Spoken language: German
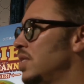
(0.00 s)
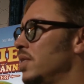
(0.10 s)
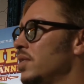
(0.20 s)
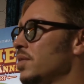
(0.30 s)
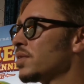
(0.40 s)
ich
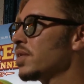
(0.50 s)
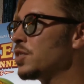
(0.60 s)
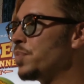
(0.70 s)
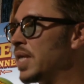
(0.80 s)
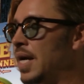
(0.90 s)
nicht,
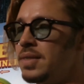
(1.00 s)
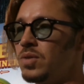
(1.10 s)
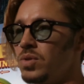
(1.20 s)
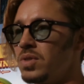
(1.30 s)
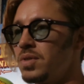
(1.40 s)
es
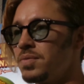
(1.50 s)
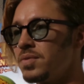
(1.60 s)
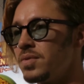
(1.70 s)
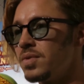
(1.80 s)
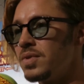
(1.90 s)
begleitet uns.
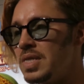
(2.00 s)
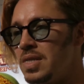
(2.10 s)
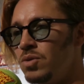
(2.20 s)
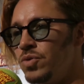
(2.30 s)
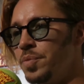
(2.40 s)
Der
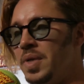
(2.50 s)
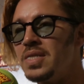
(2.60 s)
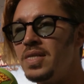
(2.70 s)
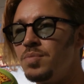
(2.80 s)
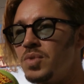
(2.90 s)
Soundtrack
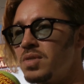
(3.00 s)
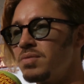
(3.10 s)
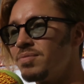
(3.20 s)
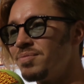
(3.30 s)
meines Lebens